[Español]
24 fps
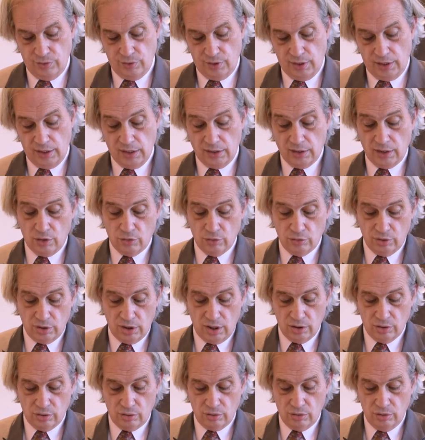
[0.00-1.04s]
En este
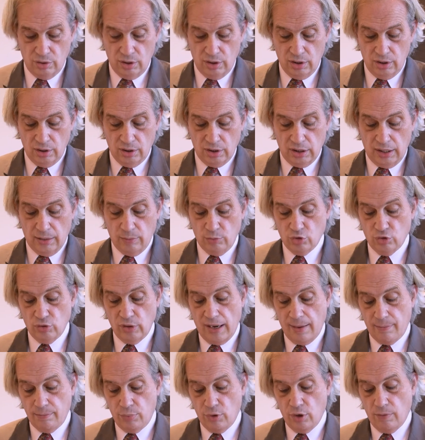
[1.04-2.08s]
contexto, tenemos un
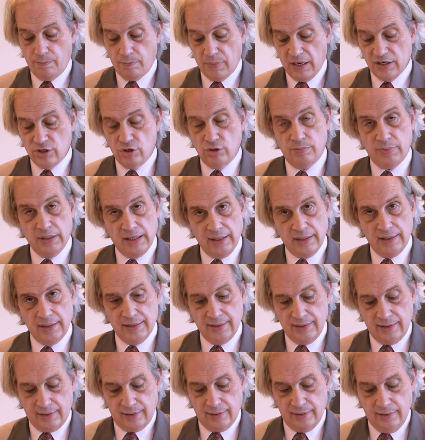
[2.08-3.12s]
amplio espacio para
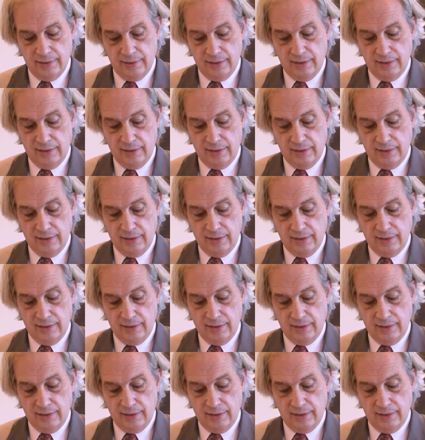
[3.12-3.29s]
crecer